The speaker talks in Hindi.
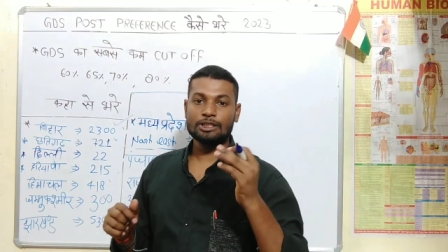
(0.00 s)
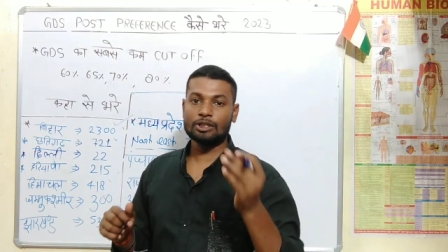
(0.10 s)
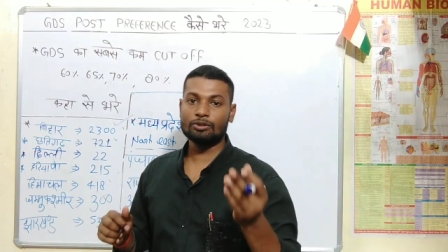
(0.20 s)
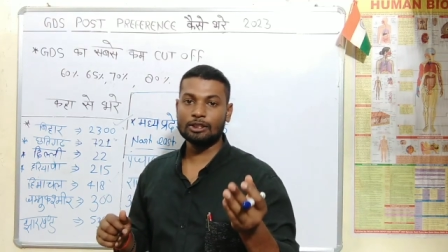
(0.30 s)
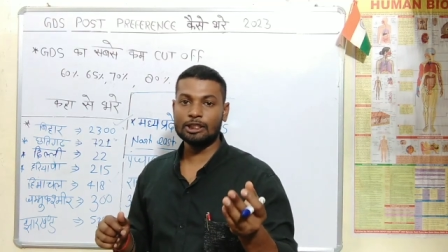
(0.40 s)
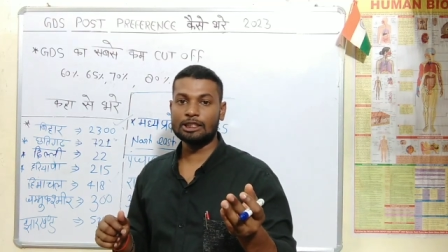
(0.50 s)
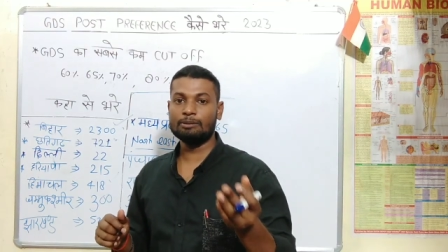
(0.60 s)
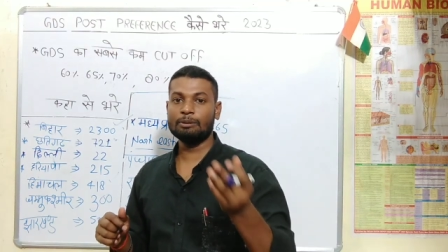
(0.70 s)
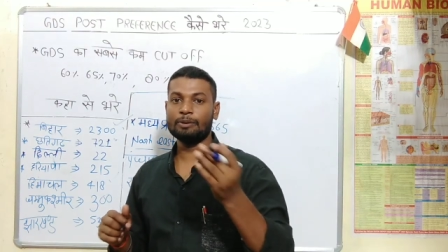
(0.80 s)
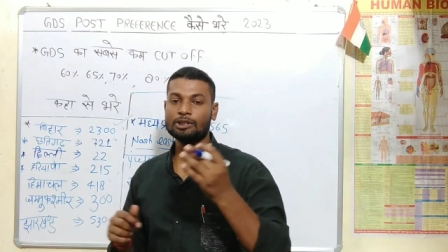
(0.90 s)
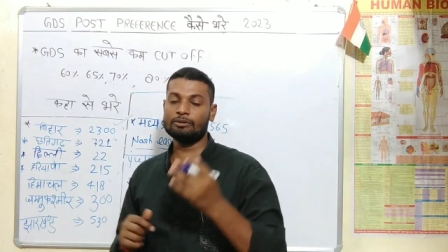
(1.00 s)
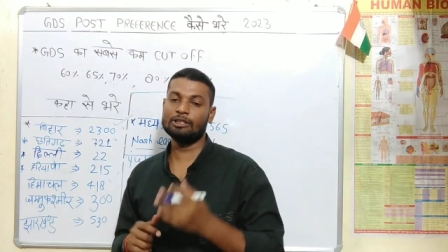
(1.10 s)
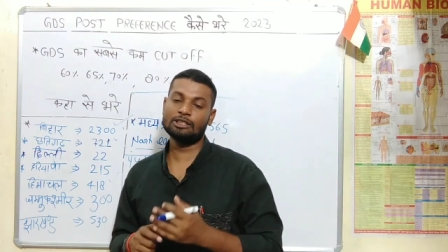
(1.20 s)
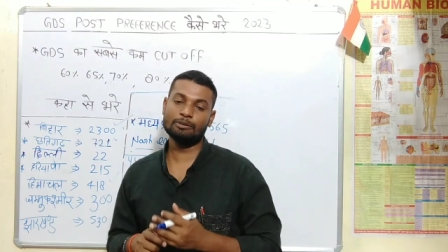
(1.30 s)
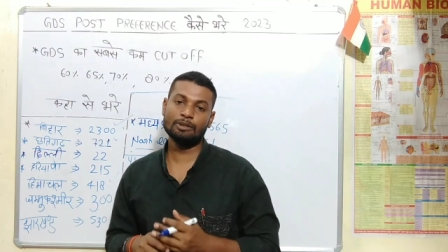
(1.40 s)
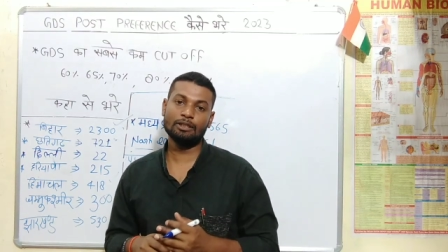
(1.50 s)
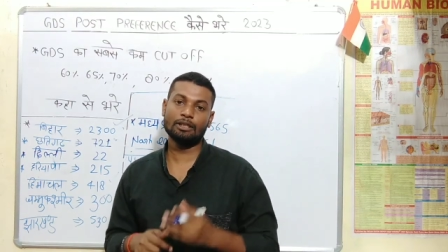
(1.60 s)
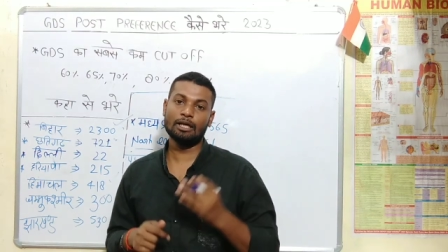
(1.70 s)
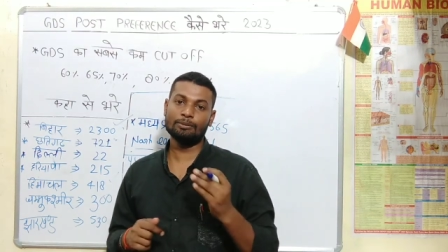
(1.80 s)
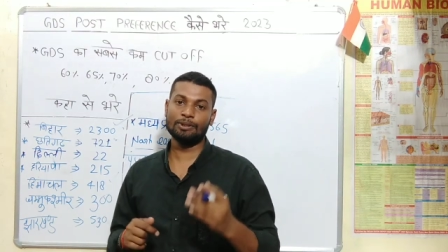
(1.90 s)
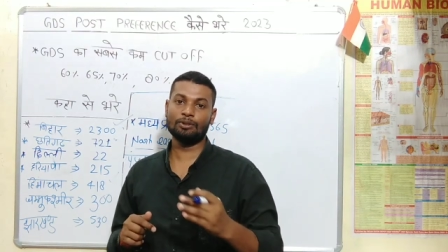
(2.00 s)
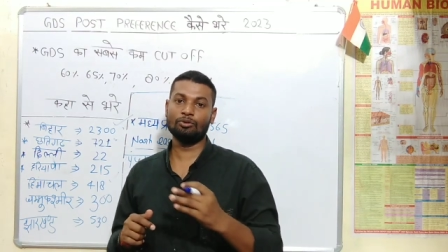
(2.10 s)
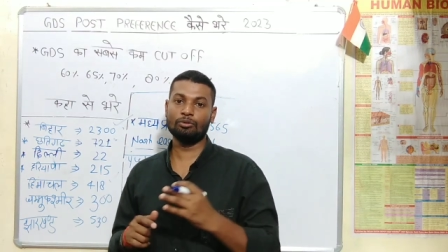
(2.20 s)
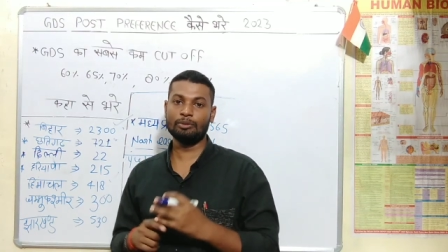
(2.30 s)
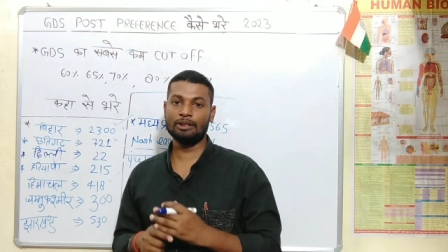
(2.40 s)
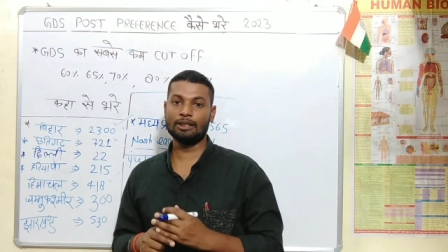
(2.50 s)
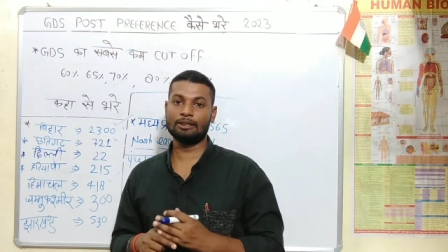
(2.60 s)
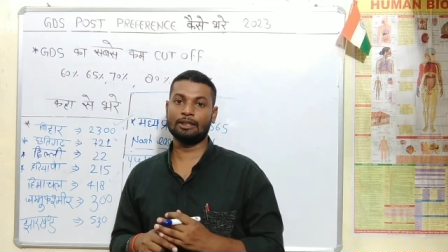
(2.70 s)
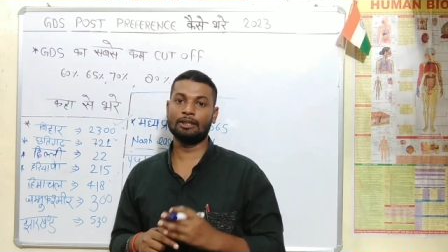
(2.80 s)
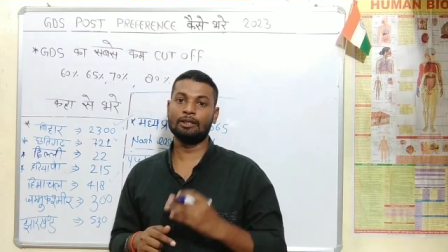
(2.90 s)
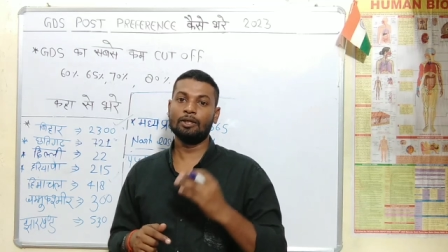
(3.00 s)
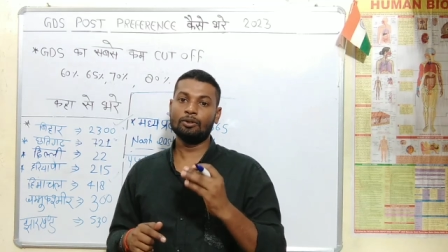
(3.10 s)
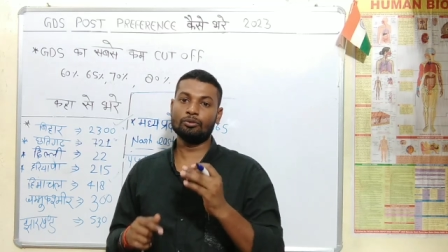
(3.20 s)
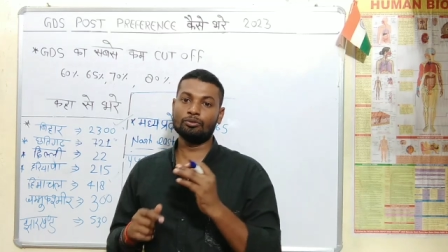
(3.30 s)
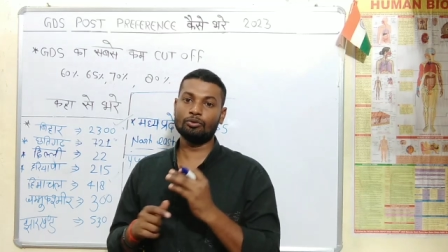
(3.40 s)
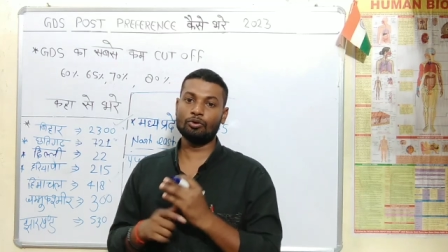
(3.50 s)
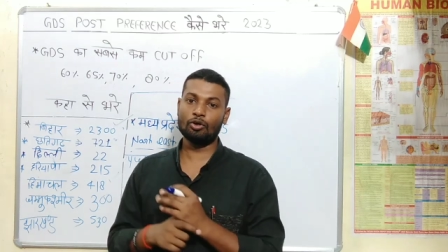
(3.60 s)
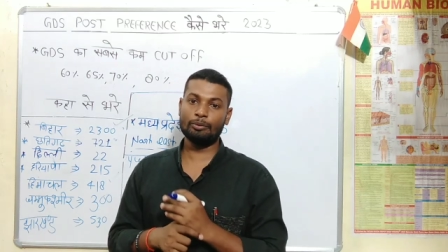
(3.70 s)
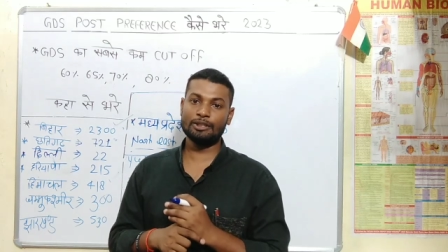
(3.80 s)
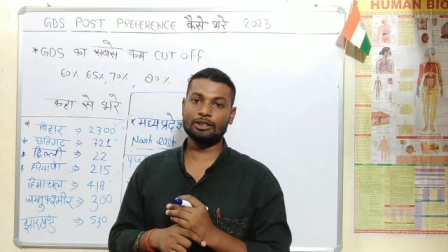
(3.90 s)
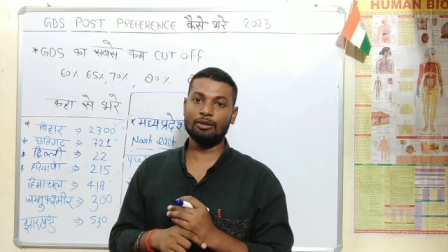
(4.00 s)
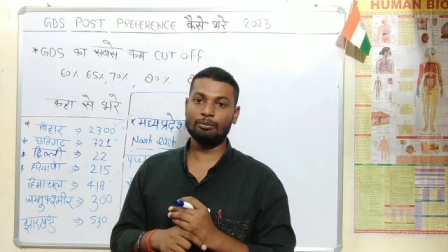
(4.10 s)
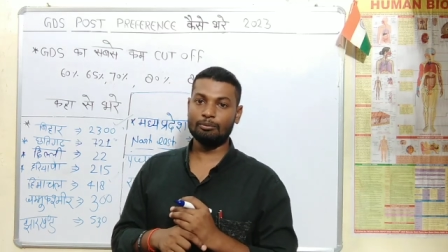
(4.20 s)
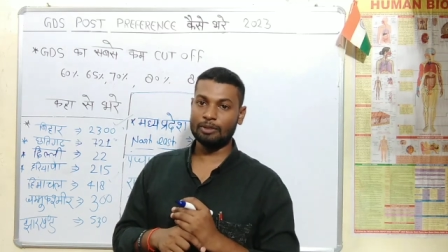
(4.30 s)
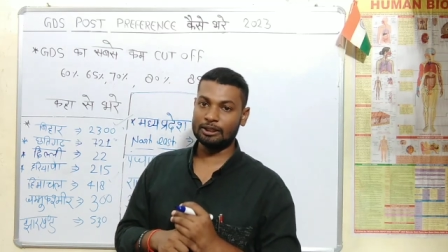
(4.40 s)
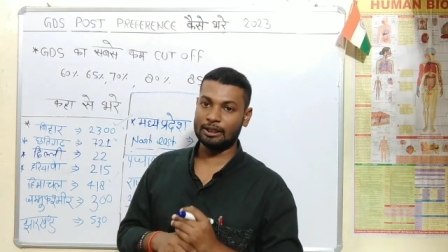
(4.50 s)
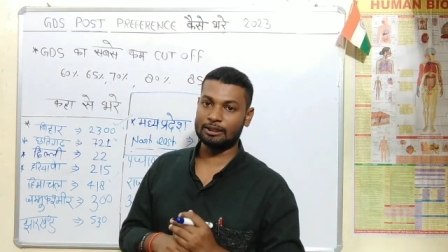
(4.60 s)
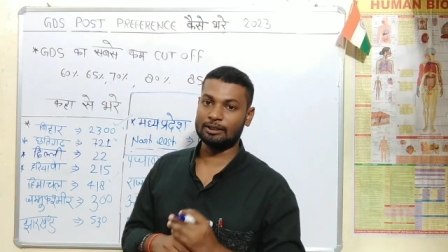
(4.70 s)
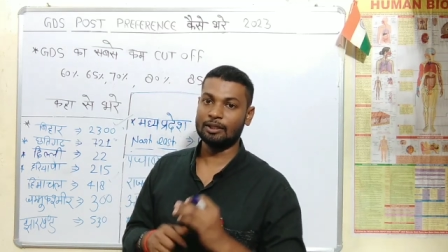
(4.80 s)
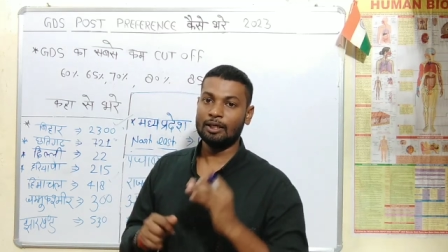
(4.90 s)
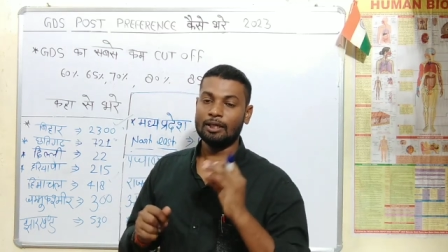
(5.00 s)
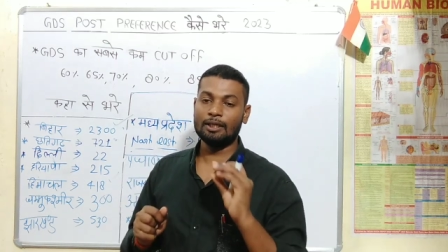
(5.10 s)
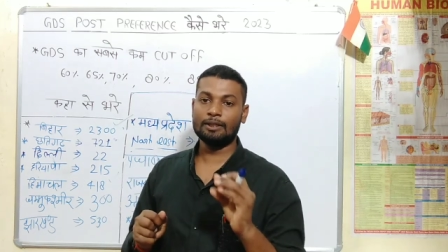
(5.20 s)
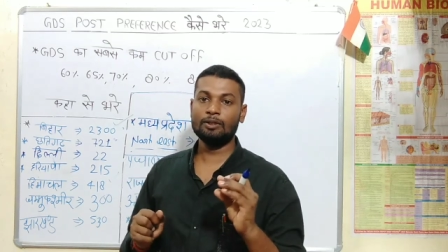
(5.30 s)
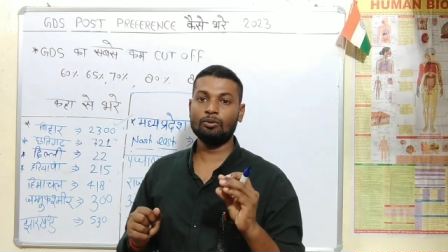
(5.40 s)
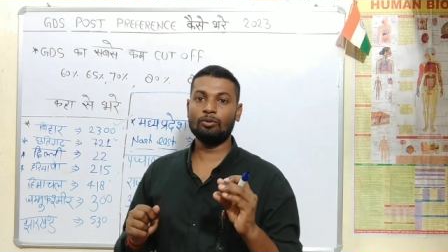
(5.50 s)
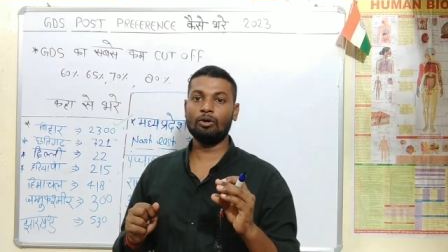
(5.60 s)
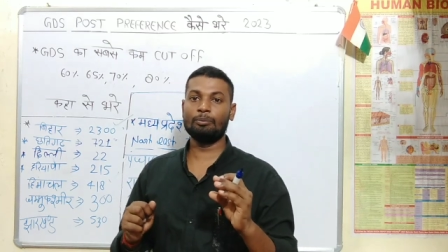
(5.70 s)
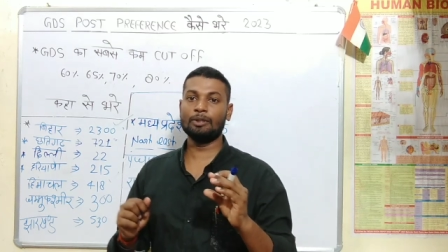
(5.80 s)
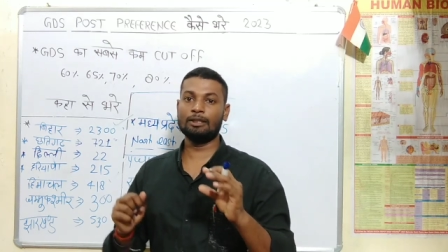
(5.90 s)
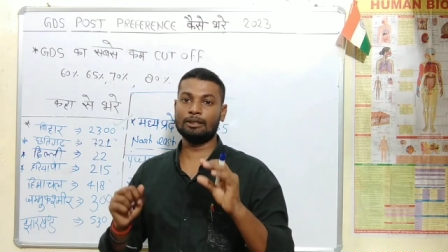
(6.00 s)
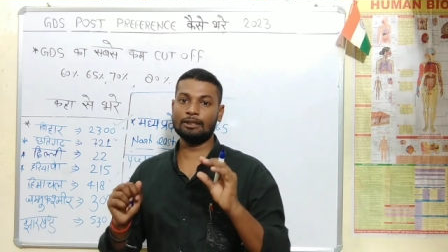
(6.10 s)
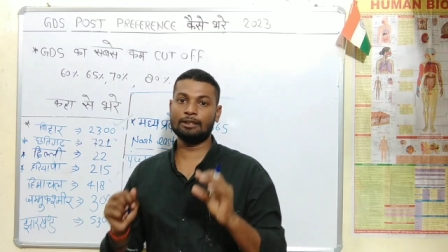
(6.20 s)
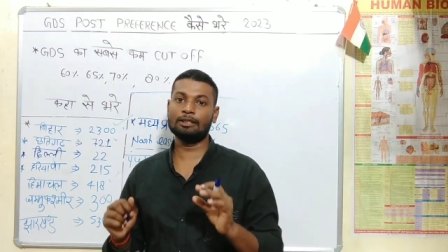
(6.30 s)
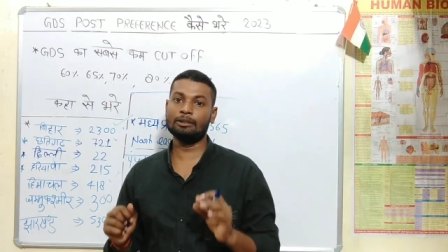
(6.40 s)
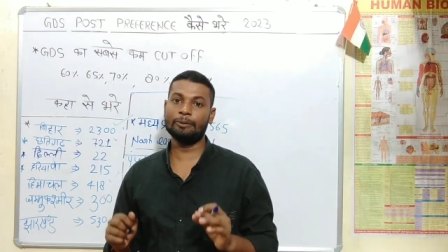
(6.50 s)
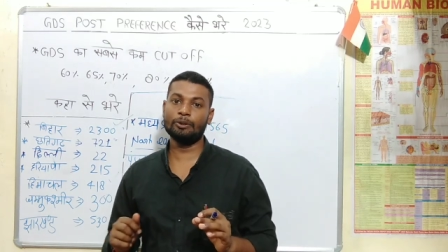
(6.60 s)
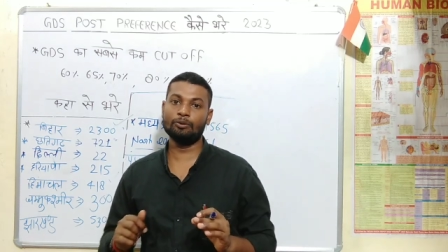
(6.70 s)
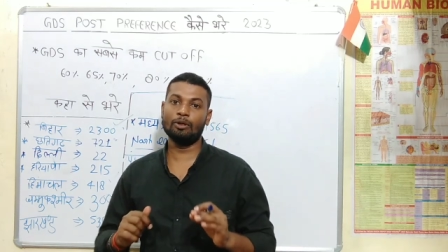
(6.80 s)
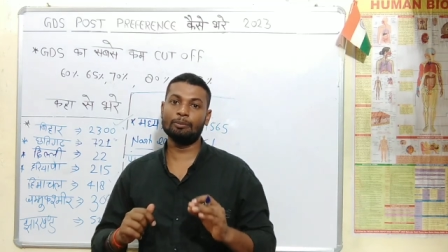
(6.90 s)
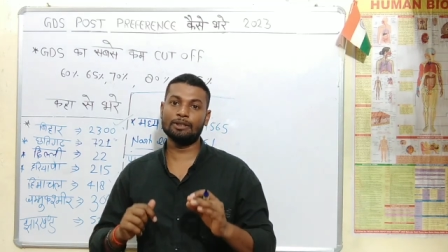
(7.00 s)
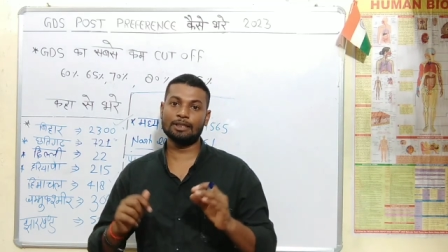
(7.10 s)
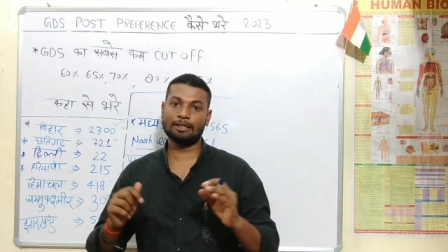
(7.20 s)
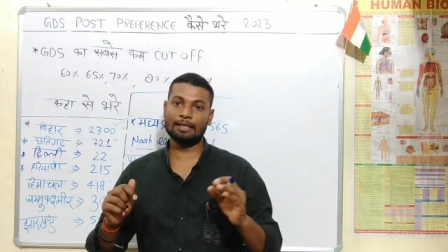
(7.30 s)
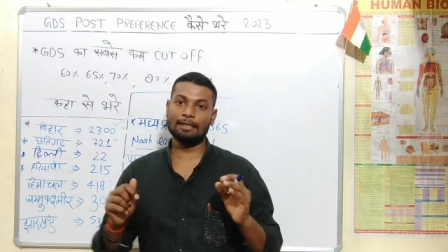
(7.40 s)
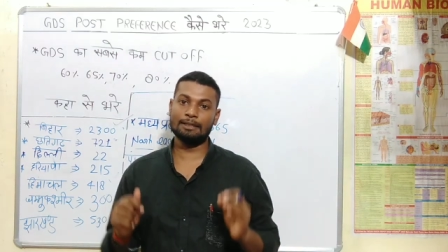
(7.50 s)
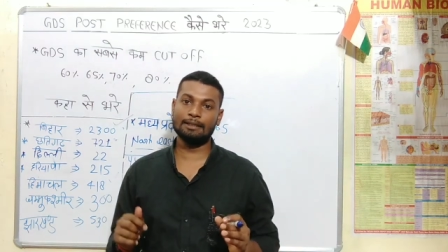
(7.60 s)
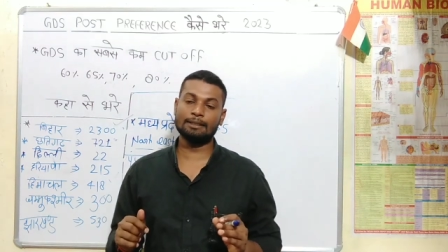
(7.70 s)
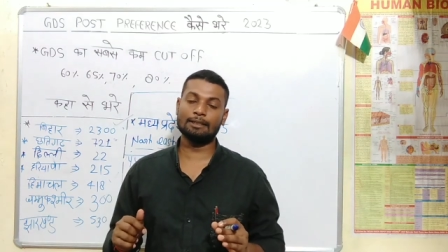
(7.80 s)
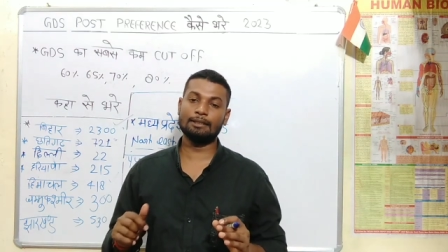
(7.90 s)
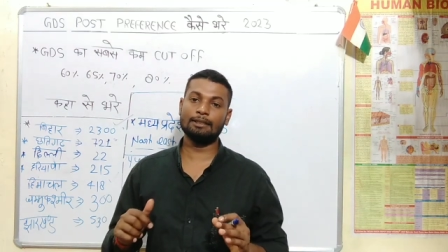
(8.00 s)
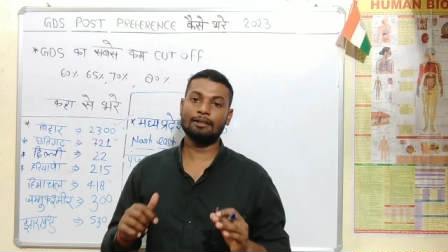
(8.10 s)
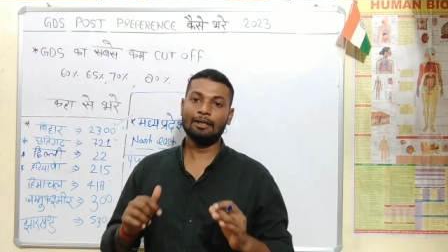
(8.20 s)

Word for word: चौथे लिस्ट में पाँचवें लिस्ट में नाम देखने को मिल जाता है तो उनको गवर्नमेंट जॉब मिल जाती है लेकिन वो अपना देख करके वीडियो अपने जानकारी ले करके